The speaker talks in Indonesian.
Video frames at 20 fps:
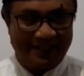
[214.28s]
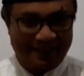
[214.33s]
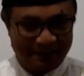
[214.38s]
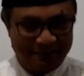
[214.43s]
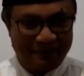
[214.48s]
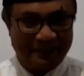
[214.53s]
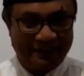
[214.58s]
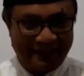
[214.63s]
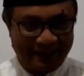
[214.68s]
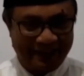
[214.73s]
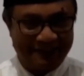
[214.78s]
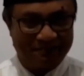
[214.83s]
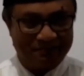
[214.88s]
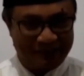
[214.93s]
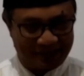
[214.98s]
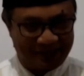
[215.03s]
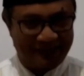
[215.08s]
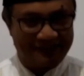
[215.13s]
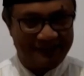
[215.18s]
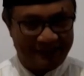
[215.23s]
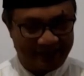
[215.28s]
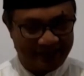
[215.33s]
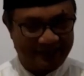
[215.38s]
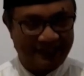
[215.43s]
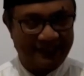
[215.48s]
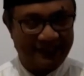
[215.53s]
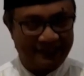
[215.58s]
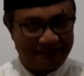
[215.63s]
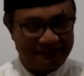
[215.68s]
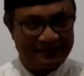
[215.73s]
Demikian pesan
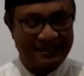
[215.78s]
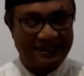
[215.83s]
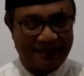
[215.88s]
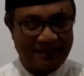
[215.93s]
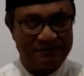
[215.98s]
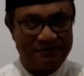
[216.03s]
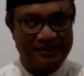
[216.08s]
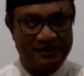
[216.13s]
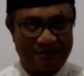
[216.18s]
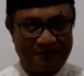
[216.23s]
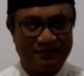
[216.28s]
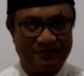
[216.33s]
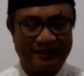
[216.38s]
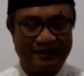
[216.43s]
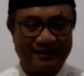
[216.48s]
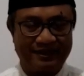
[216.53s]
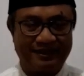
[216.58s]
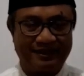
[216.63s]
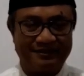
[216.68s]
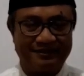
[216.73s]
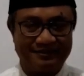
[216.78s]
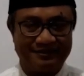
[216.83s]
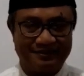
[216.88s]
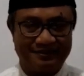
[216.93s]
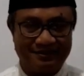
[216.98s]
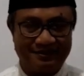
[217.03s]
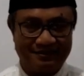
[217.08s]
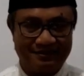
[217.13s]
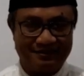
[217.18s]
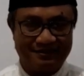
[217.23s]
singkat yang bisa kami sampaikan.
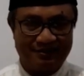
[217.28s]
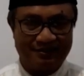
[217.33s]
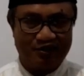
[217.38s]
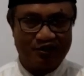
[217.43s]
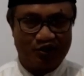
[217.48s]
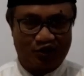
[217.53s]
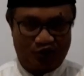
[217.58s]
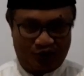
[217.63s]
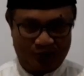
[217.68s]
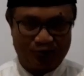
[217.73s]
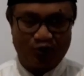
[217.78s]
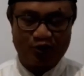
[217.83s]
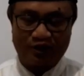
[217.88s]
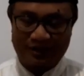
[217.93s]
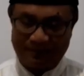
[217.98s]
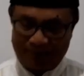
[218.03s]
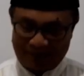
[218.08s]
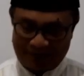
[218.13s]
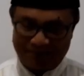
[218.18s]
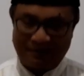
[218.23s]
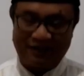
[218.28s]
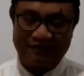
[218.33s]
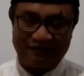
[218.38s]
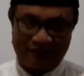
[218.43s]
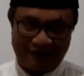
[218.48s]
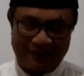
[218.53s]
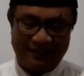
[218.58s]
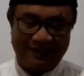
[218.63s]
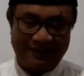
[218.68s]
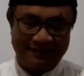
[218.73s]
Semoga
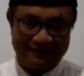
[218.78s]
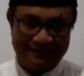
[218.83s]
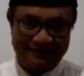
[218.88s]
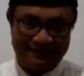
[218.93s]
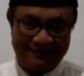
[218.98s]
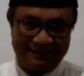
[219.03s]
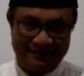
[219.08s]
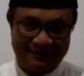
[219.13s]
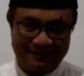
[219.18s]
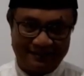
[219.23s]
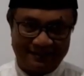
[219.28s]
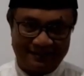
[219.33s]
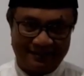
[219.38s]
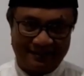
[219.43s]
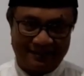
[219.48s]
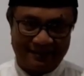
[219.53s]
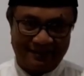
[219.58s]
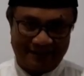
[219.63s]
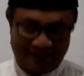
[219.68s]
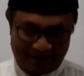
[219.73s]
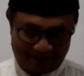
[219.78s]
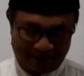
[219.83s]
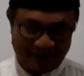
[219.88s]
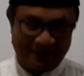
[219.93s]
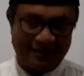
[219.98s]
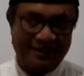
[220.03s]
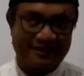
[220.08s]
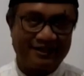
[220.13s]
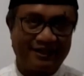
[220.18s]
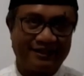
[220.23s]
bermanfaat. Yang
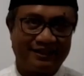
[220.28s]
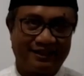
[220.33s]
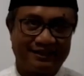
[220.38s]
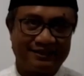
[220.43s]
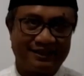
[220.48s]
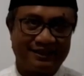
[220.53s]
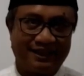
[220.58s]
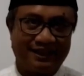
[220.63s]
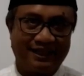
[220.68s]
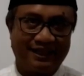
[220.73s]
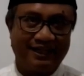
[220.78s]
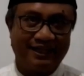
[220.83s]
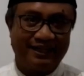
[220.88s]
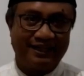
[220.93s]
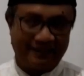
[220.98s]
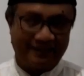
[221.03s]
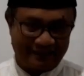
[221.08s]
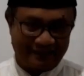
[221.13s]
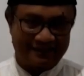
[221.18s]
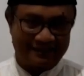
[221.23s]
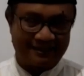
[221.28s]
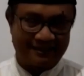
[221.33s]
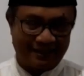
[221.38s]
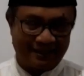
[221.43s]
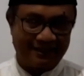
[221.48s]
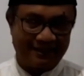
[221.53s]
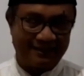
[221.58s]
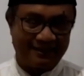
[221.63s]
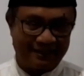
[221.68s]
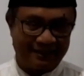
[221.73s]
benar dari Allah, yang
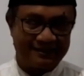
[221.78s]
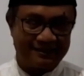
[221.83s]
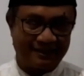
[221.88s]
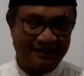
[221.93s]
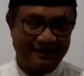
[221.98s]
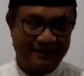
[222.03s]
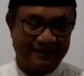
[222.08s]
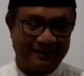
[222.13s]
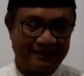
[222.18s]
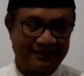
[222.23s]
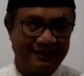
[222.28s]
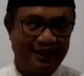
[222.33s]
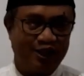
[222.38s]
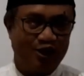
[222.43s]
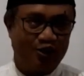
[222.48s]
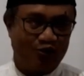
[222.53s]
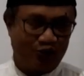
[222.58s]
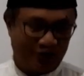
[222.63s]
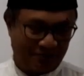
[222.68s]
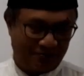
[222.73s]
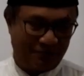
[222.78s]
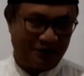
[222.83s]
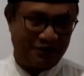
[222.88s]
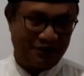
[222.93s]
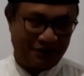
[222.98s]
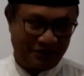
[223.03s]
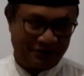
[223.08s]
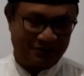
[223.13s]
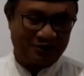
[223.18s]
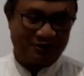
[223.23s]
salah dari saya.
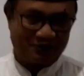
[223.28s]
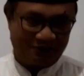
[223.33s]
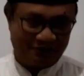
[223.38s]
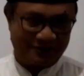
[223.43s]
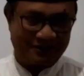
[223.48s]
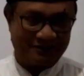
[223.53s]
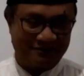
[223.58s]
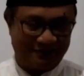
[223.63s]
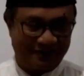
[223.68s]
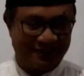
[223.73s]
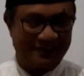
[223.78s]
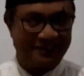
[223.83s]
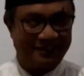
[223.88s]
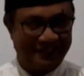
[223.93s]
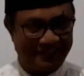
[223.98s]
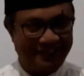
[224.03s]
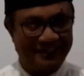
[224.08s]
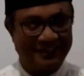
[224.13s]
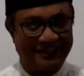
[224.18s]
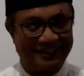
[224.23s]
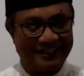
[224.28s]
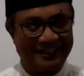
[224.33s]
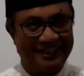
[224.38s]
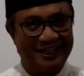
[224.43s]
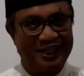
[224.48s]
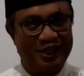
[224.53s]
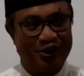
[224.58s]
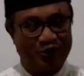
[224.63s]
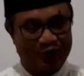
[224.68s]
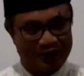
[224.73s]
Wabillahi taufiq wal
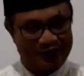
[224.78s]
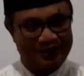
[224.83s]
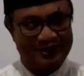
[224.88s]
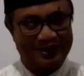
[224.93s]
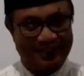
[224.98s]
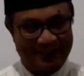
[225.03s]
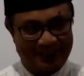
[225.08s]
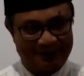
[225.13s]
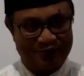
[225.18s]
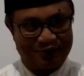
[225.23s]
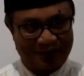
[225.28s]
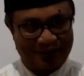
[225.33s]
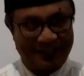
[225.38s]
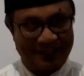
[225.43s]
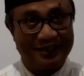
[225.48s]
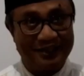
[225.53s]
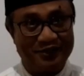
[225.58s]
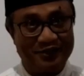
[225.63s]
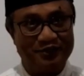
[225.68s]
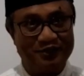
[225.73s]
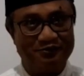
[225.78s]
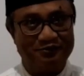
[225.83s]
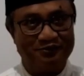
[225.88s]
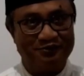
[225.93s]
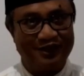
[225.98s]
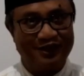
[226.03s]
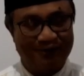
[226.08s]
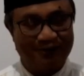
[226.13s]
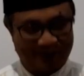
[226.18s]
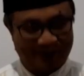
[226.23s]
Wassalamualaikum
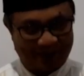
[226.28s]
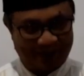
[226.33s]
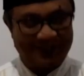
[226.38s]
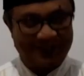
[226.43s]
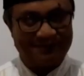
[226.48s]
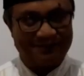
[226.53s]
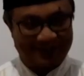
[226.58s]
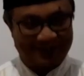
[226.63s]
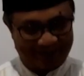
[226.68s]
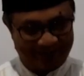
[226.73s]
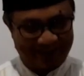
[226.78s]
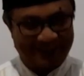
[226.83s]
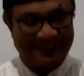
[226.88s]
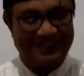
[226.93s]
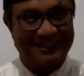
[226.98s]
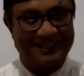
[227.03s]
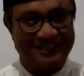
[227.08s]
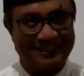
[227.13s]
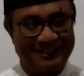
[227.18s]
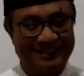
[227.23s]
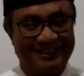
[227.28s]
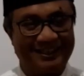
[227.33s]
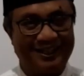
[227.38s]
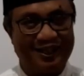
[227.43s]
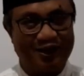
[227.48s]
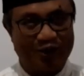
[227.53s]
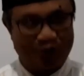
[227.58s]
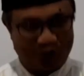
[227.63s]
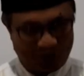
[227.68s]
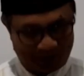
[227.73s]
warahmatullahi
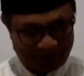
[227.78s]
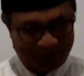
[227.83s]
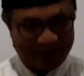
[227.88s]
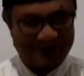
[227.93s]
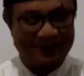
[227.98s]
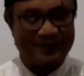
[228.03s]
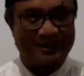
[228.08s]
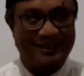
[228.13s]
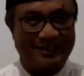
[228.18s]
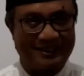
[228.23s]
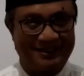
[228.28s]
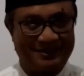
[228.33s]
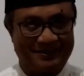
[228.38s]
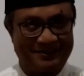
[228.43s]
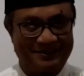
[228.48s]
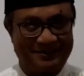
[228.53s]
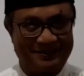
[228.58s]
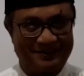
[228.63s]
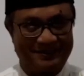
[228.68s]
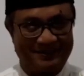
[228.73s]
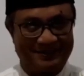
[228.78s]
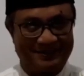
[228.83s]
wabarakatuh.